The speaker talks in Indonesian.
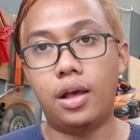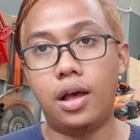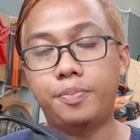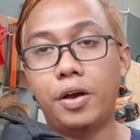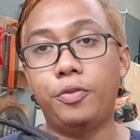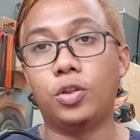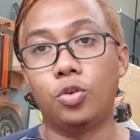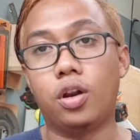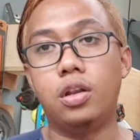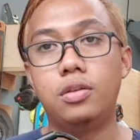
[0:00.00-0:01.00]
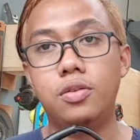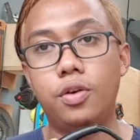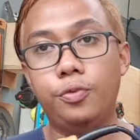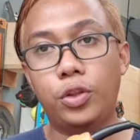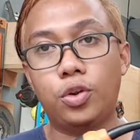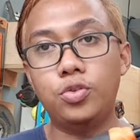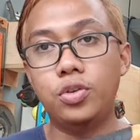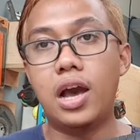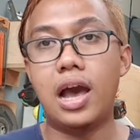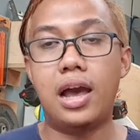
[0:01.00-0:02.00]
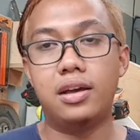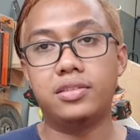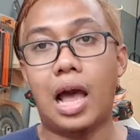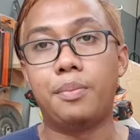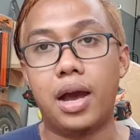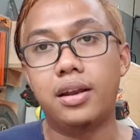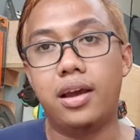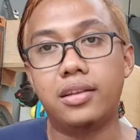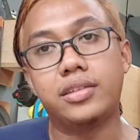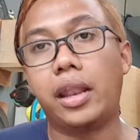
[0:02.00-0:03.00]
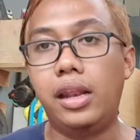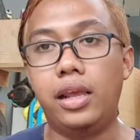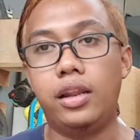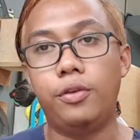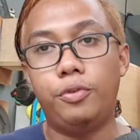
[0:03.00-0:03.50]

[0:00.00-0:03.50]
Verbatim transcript: apa fitur Fitur juga sama dengan Stanley ini.